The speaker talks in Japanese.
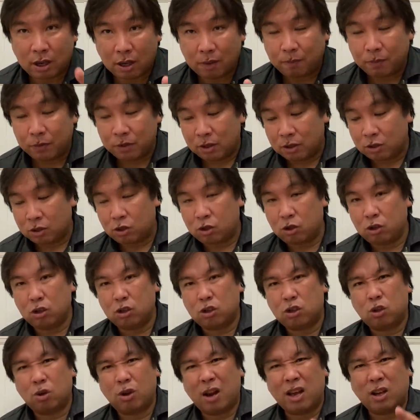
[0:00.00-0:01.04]
で、
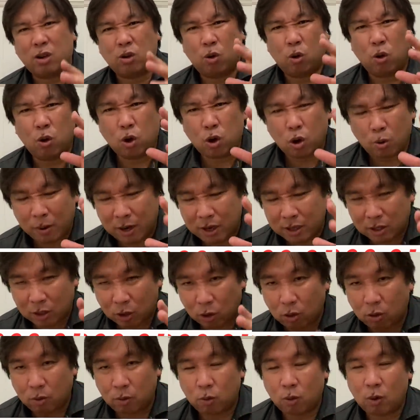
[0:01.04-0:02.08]
ツーストライク追い込まれた
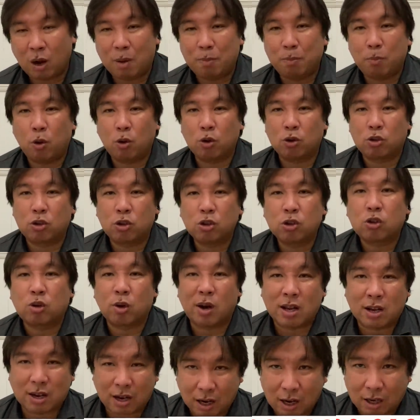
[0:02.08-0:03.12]
ワンボール、
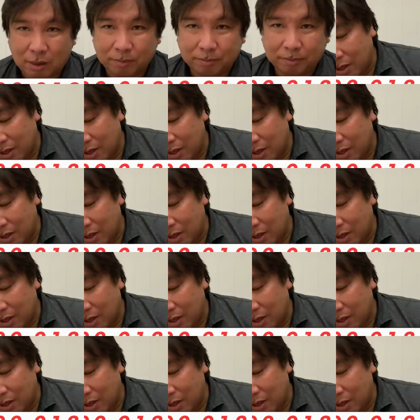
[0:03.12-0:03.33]
ツーストライクから、